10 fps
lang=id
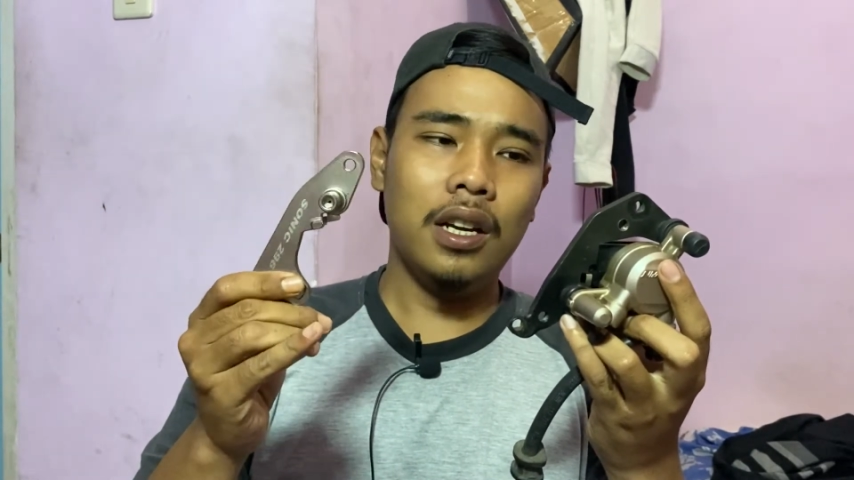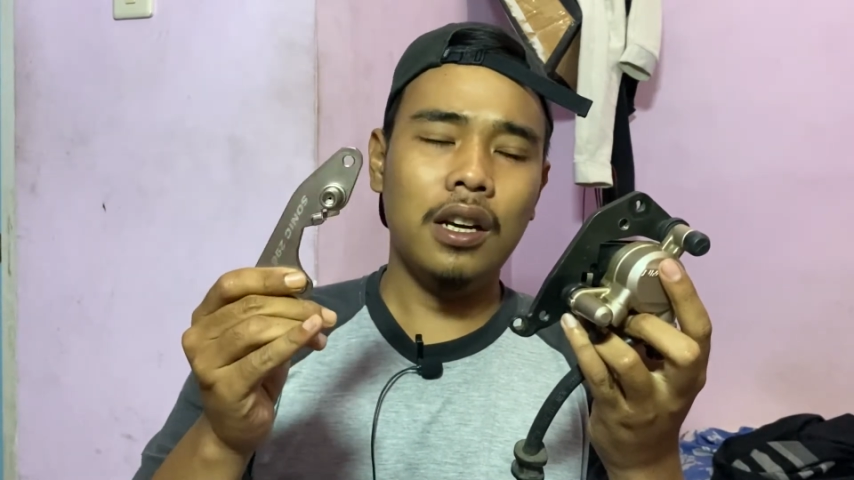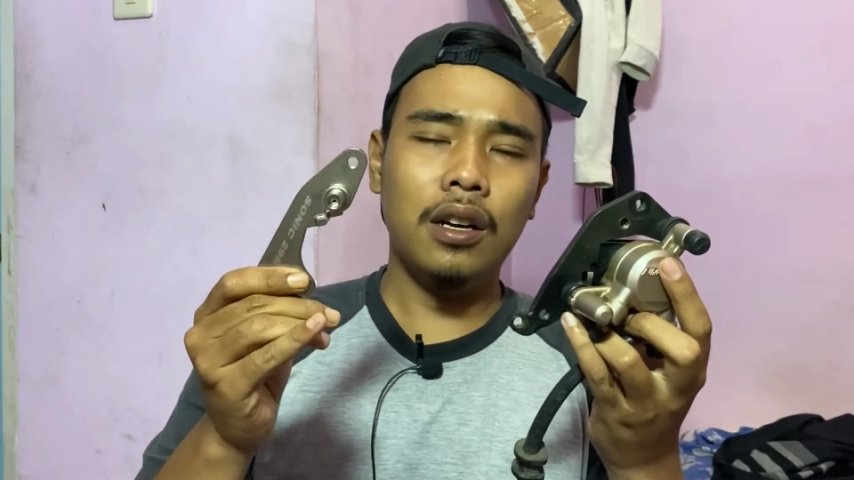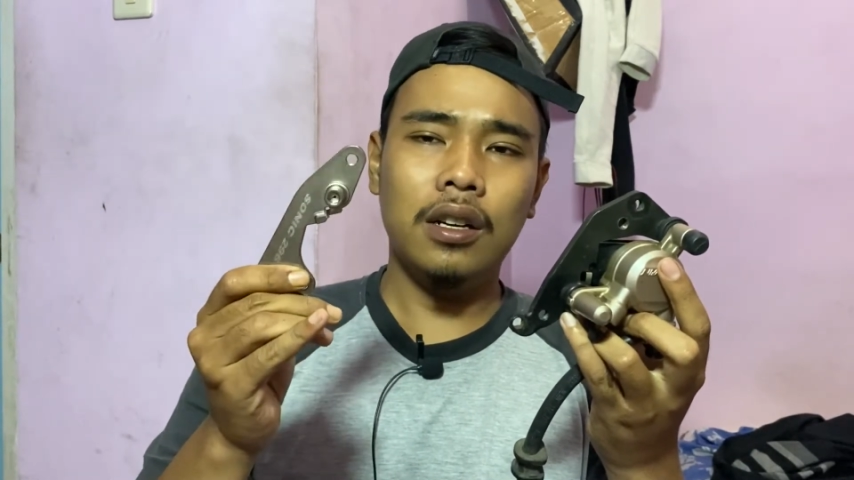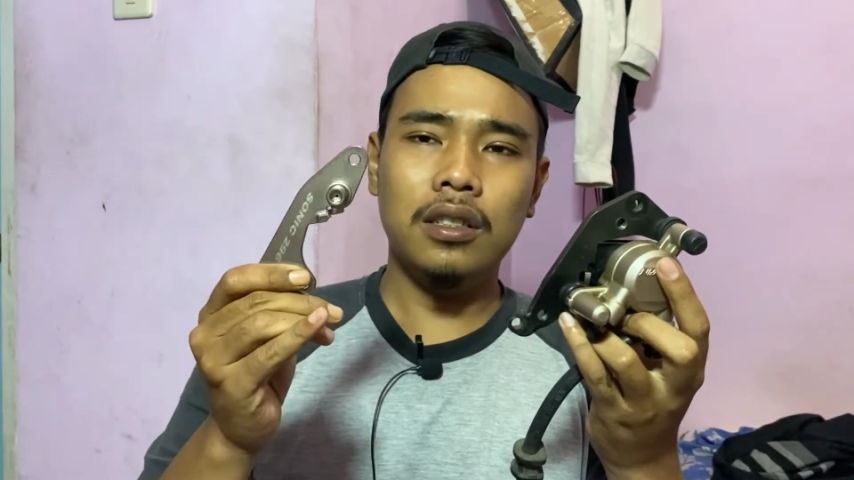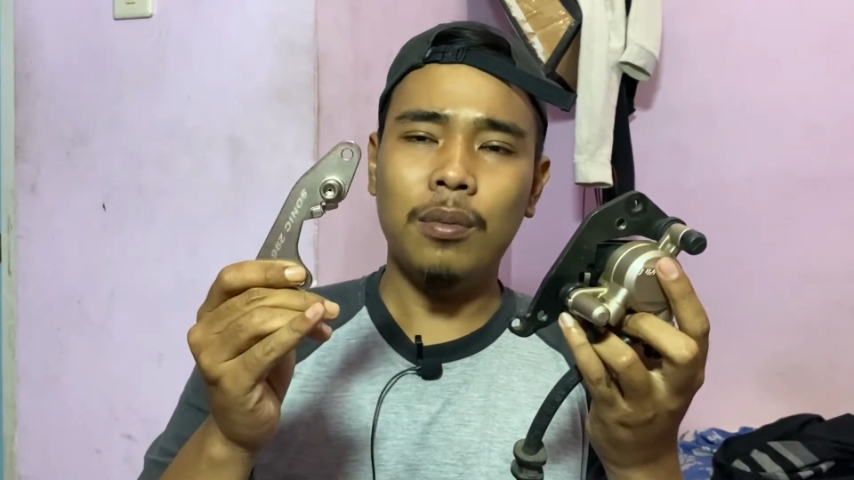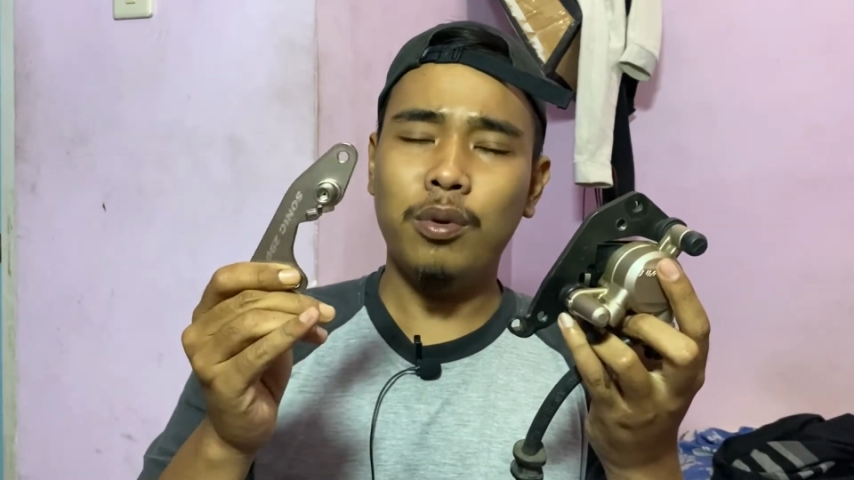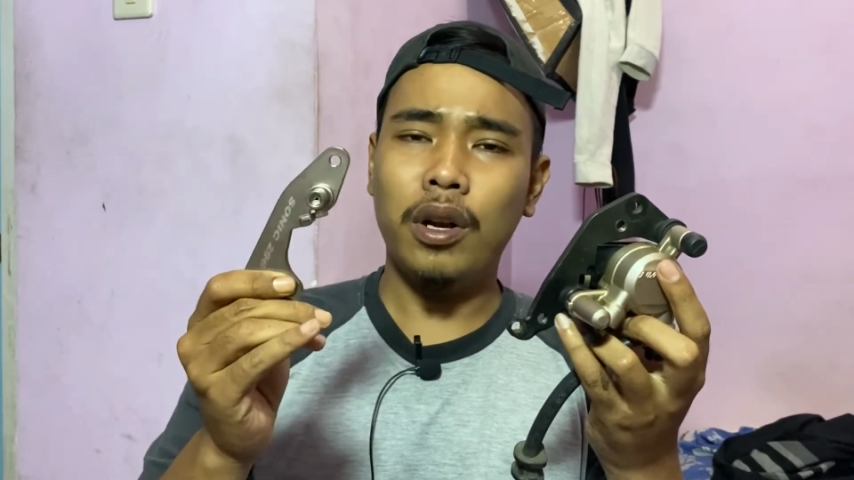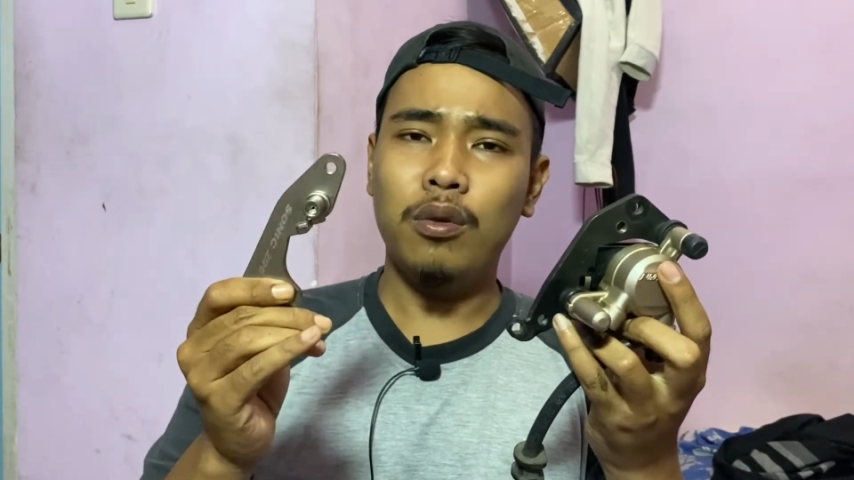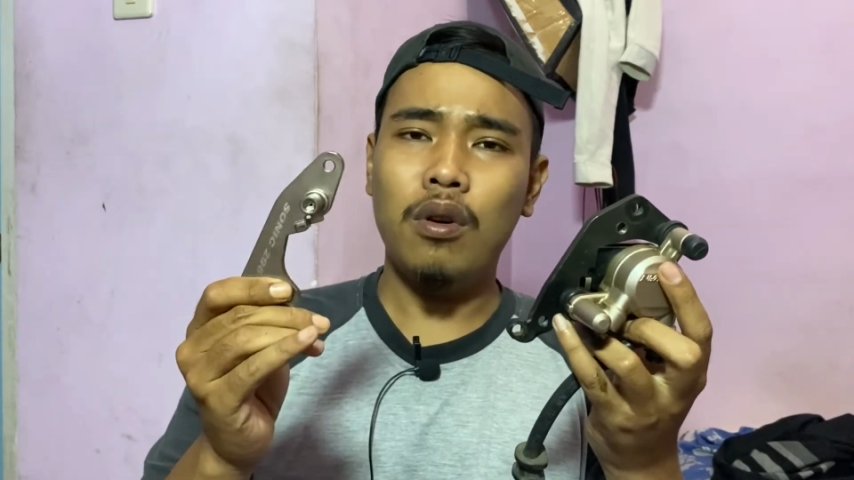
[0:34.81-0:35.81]
yang
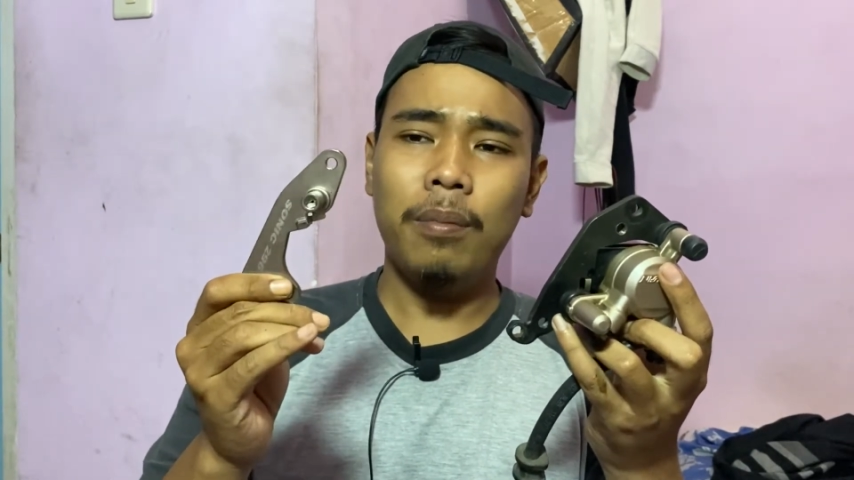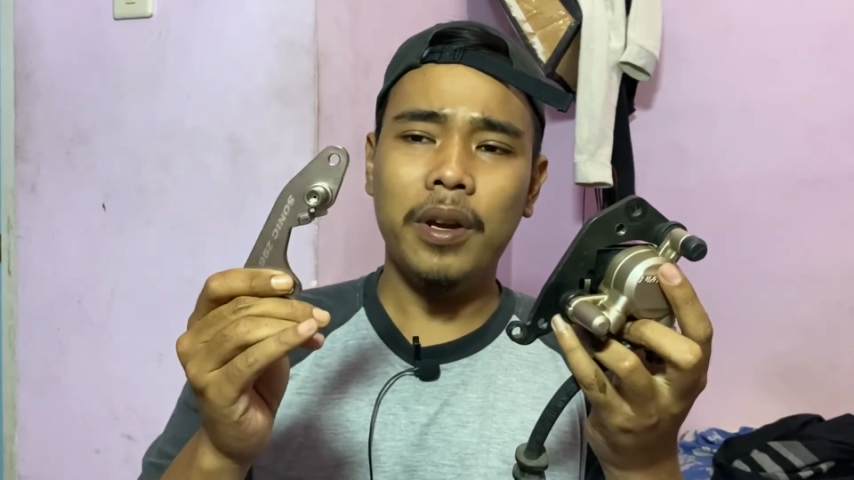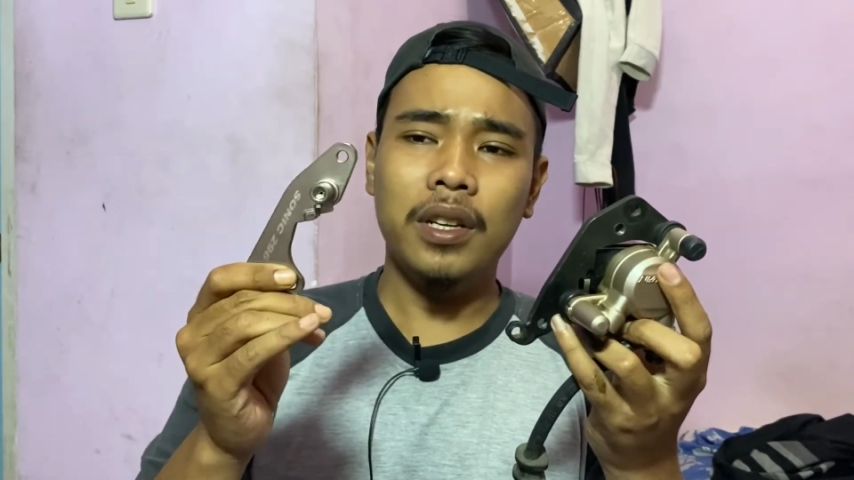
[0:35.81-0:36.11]
Samurai 2P